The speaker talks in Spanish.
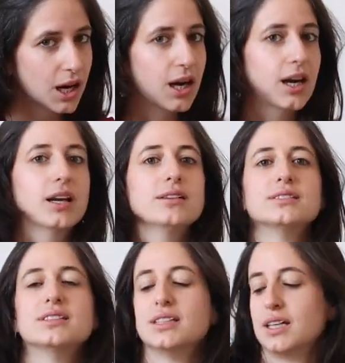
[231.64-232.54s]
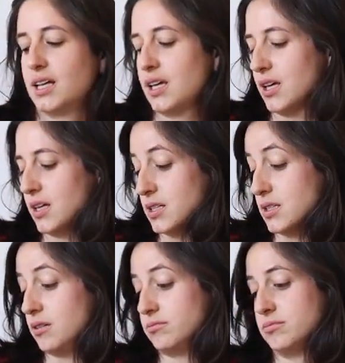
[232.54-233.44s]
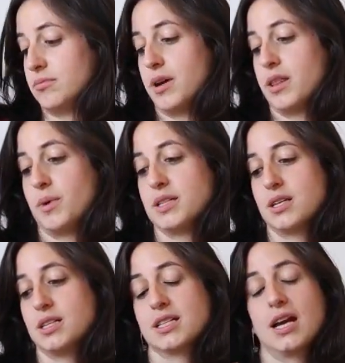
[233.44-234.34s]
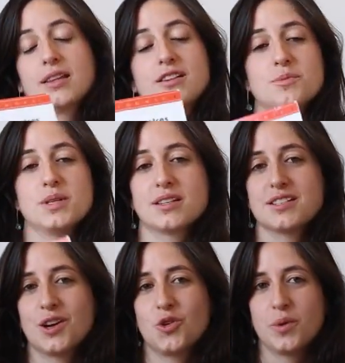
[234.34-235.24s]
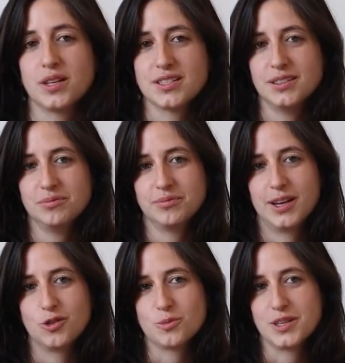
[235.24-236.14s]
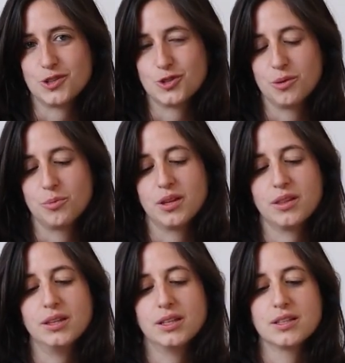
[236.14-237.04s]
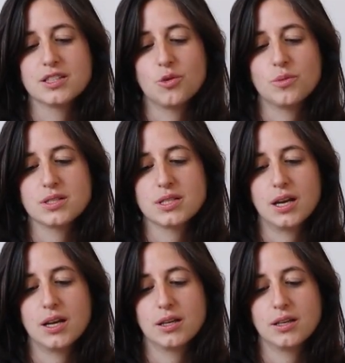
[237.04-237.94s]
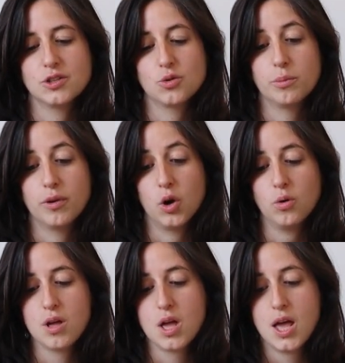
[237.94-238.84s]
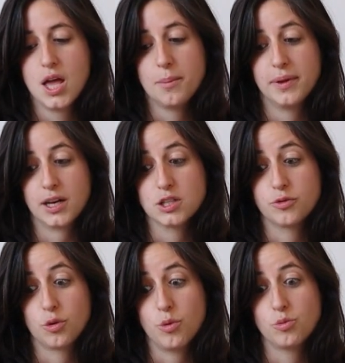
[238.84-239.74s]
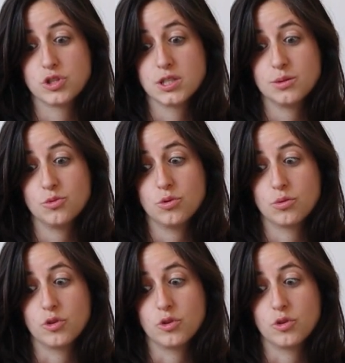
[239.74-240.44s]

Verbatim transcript: la carrera, que es este, va de mestres, carta als que comencen, para los maestros que empiezan, de Jaume Sela y Juli Palau, y me transformó muchísimo